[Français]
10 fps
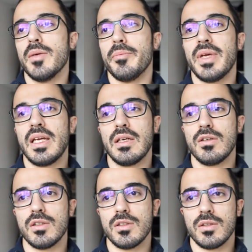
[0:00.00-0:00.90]
Mais,
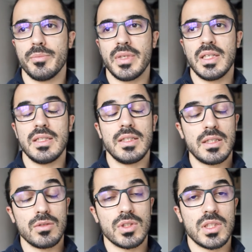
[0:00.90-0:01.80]
euh, mais l'idée,
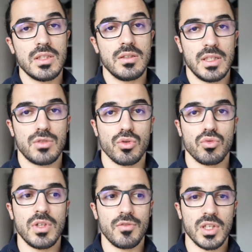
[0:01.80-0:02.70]
c'est aussi, et
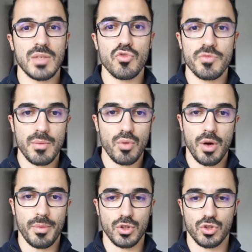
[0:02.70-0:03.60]
surtout, d'avoir des mouvements
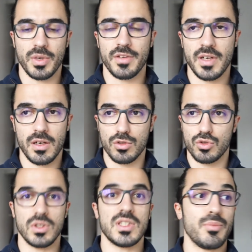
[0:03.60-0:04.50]
propres. Je préfère, euh,
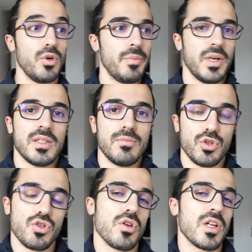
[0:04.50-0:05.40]
sur les épaules, par exemple,
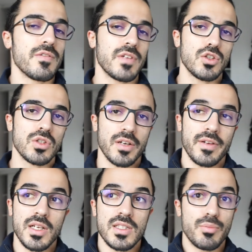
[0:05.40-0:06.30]
je suis un enfant, je
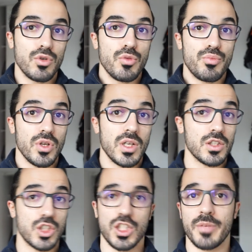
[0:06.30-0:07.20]
travaille les épaules depuis un an,
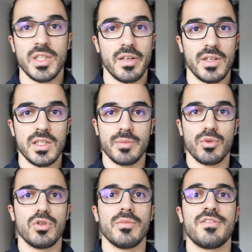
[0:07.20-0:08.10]
j'ai jamais travaillé les
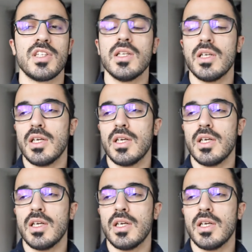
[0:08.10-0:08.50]
épaules de ma vie.